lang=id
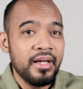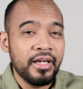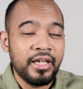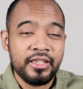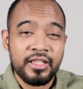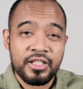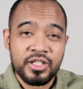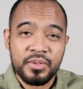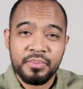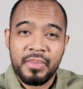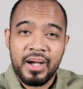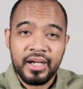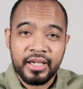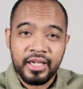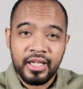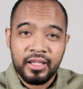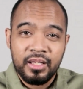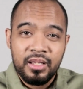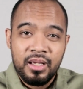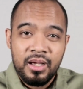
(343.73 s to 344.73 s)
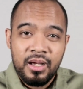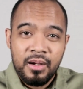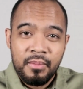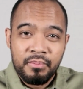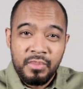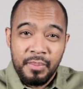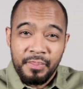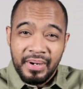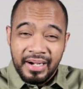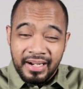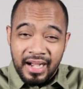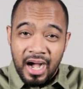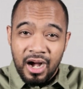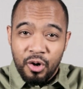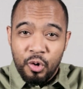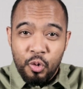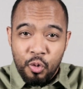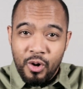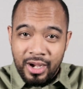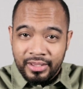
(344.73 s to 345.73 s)
kita semakin
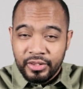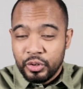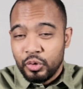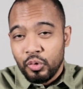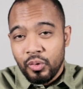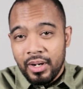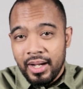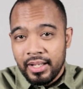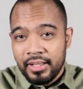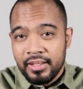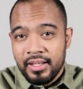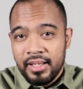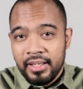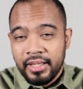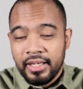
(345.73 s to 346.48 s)
memegang kuat Tuhan.